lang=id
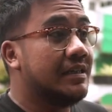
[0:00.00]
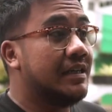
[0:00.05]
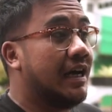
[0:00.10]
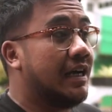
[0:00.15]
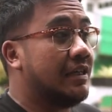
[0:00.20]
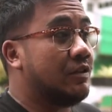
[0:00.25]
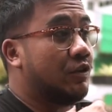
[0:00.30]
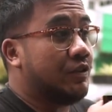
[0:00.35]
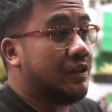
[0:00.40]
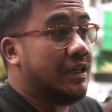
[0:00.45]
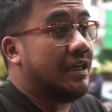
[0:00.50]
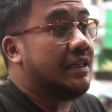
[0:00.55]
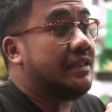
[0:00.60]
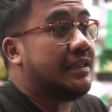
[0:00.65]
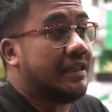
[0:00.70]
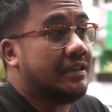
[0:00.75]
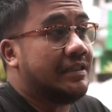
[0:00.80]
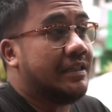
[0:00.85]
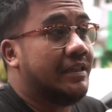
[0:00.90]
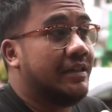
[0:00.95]
dengan social
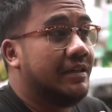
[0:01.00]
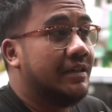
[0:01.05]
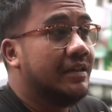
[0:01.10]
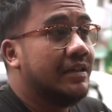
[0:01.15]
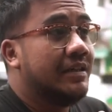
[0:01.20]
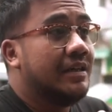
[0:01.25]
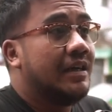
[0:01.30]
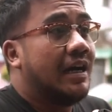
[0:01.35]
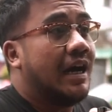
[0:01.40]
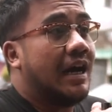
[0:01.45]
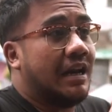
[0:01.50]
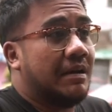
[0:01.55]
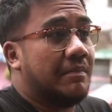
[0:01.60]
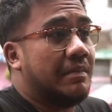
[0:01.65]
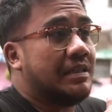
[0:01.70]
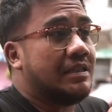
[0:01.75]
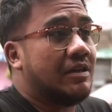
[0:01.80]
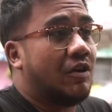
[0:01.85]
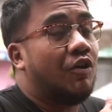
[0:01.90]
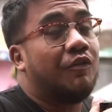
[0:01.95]
distancing karena
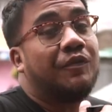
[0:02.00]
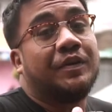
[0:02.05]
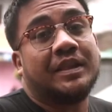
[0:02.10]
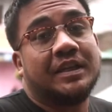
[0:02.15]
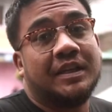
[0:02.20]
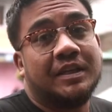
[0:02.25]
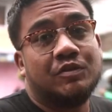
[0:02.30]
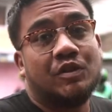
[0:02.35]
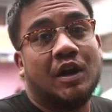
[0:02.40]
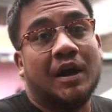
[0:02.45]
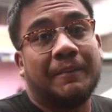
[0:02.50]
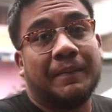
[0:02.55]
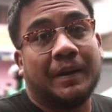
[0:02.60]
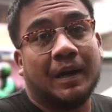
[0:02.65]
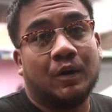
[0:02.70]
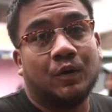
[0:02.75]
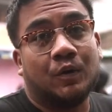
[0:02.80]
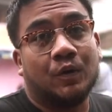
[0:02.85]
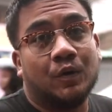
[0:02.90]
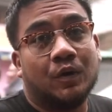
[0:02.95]
masa covid ini juga
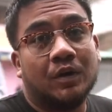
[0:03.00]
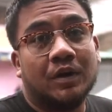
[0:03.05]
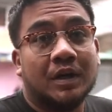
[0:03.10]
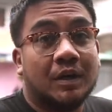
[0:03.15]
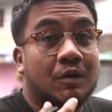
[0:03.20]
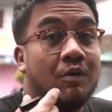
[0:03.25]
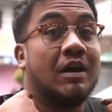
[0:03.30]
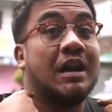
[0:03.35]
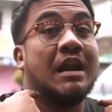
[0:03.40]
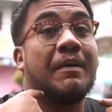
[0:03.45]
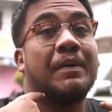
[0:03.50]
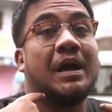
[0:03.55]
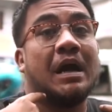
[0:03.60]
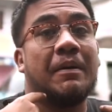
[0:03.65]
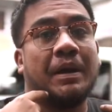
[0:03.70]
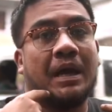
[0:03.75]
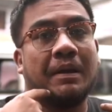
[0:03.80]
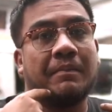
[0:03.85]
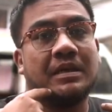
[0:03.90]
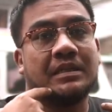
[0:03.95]
perlu. Gua kenapa
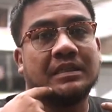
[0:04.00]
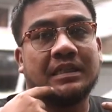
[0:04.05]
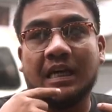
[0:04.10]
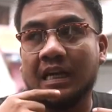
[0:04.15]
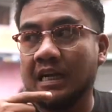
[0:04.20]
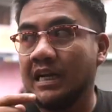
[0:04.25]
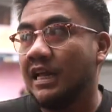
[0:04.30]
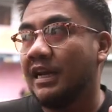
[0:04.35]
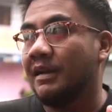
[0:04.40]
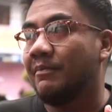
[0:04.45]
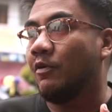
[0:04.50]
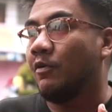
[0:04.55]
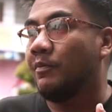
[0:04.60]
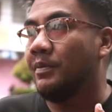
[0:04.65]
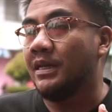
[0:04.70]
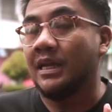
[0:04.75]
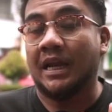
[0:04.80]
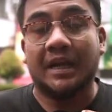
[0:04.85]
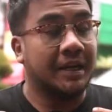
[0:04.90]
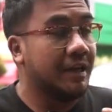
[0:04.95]
nggak pakai masker dari
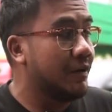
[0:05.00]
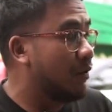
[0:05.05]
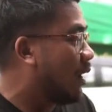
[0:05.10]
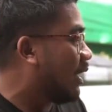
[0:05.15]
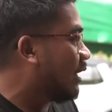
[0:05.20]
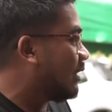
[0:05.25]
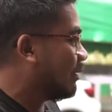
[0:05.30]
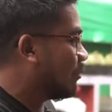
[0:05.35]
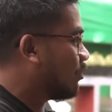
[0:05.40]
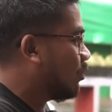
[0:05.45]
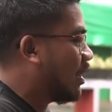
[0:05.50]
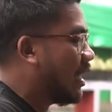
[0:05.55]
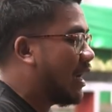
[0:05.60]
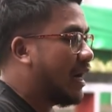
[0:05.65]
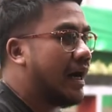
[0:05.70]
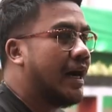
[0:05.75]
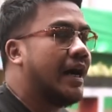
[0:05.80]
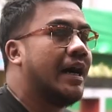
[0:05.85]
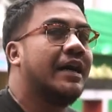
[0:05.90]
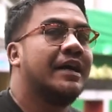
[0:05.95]
mobil dan ini ruangan
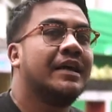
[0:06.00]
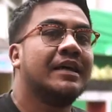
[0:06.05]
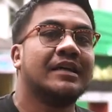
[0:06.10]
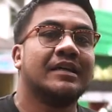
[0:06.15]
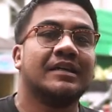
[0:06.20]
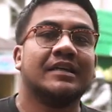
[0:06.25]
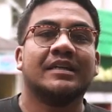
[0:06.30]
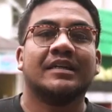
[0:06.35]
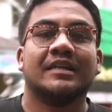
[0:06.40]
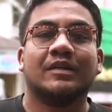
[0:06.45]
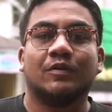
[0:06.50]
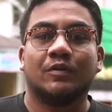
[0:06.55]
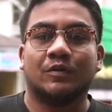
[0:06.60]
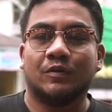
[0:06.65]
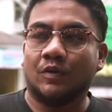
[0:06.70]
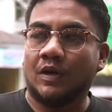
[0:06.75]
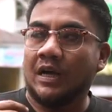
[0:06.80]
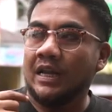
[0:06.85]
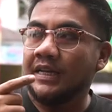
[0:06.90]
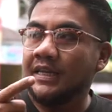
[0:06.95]
terbuka.
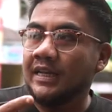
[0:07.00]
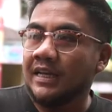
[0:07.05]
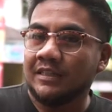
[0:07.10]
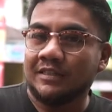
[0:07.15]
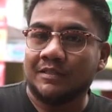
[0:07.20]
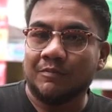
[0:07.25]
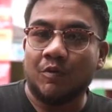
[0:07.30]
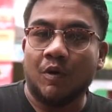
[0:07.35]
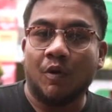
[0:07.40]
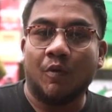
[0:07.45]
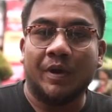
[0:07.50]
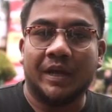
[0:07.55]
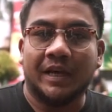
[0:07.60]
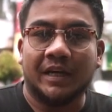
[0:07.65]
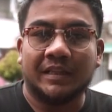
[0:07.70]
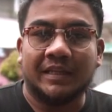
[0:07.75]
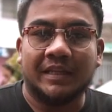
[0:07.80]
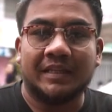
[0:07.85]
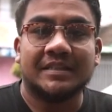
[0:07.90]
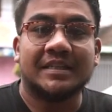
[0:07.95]
Untuk kalian semua gue
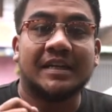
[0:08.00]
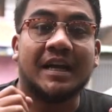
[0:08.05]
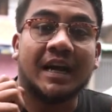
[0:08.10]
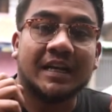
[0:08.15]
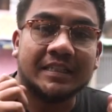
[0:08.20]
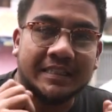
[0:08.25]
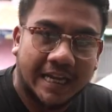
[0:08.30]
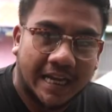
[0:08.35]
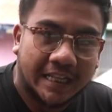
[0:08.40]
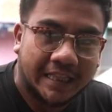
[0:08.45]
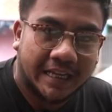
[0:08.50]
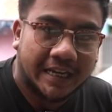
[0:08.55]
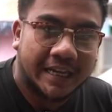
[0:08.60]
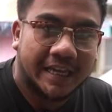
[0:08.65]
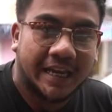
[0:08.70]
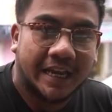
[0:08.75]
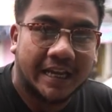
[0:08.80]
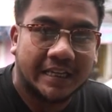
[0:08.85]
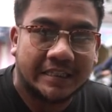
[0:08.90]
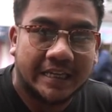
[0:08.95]
ingetin jaga kesehatan
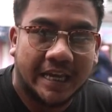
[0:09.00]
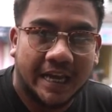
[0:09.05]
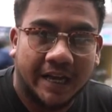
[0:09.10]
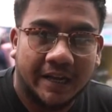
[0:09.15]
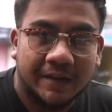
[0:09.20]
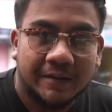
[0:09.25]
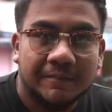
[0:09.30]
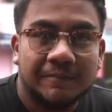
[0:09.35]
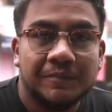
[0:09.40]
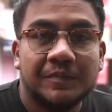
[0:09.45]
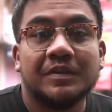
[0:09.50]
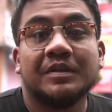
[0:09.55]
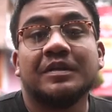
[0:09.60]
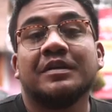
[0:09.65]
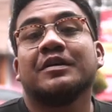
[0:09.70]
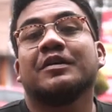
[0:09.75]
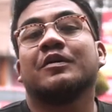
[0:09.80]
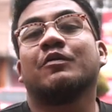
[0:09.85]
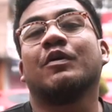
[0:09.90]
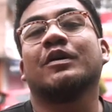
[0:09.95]
ya guys ya.
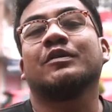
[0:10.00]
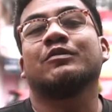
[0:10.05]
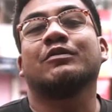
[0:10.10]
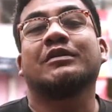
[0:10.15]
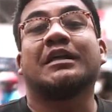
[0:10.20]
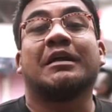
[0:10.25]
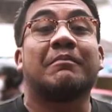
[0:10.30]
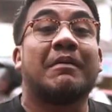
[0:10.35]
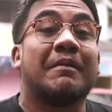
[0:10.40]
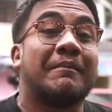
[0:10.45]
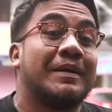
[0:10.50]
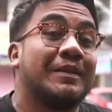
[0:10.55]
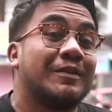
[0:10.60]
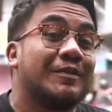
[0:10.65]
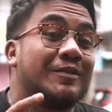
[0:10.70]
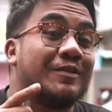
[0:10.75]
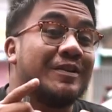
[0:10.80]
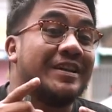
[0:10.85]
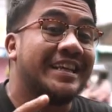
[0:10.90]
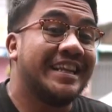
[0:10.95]
Gua Sultan pamit
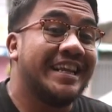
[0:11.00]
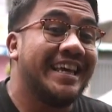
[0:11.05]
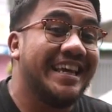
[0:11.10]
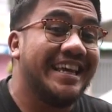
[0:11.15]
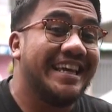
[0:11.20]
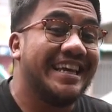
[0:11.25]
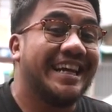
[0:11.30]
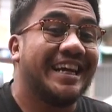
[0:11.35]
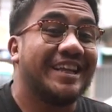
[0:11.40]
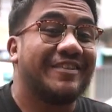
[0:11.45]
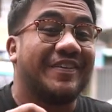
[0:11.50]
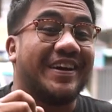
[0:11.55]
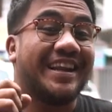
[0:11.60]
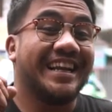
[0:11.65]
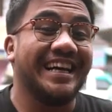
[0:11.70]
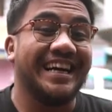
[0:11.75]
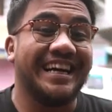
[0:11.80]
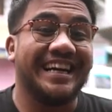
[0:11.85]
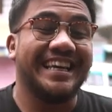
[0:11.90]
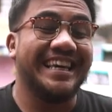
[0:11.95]
undur diri, ingat
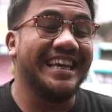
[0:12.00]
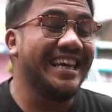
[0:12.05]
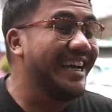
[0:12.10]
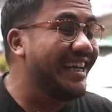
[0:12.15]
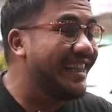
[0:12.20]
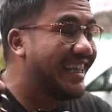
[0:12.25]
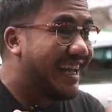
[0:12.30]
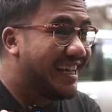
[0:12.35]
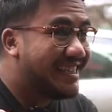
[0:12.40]
velak, ingat